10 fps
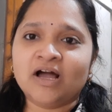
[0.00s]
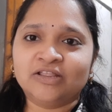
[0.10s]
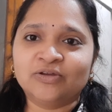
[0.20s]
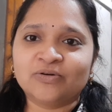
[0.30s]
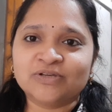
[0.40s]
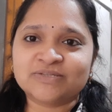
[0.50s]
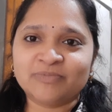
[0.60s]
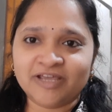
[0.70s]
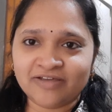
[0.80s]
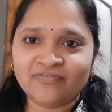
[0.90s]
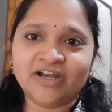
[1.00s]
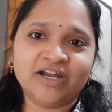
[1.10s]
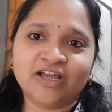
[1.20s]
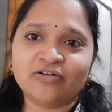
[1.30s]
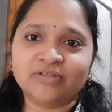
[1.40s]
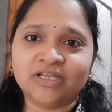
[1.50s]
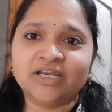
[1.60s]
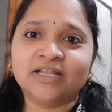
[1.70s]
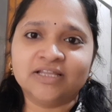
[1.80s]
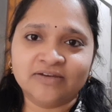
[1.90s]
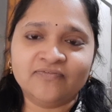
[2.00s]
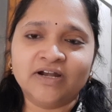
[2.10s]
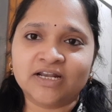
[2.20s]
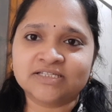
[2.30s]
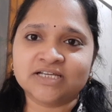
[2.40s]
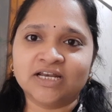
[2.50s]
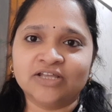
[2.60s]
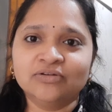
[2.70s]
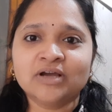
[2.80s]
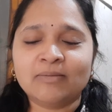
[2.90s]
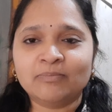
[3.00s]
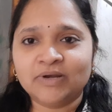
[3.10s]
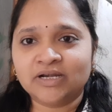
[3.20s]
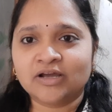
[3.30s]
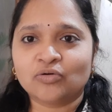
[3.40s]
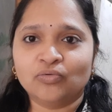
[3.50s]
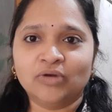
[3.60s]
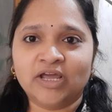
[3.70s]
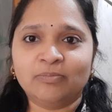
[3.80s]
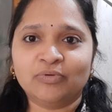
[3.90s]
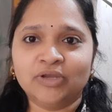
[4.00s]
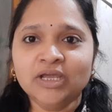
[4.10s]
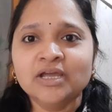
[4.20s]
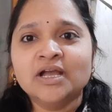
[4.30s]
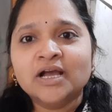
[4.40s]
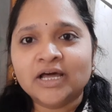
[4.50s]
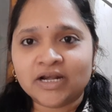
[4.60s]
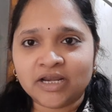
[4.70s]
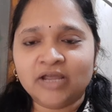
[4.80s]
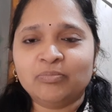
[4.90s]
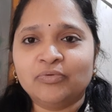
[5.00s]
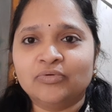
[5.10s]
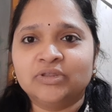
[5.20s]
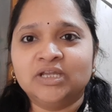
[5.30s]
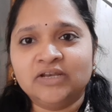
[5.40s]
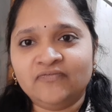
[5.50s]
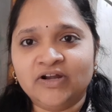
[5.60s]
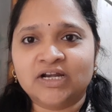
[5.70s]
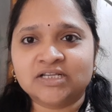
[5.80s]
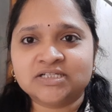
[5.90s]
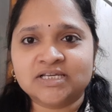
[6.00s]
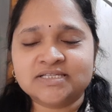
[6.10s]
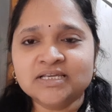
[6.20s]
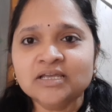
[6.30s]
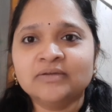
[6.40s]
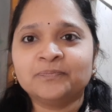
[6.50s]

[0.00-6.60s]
అందుకోసమే వేడిగా ఉందని నేను దీన్ని ఫిల్టర్ చేయలేదు కంప్లీట్గా కూల్ అయిపోయి రేపు దీన్ని ఫిల్టర్ చేసి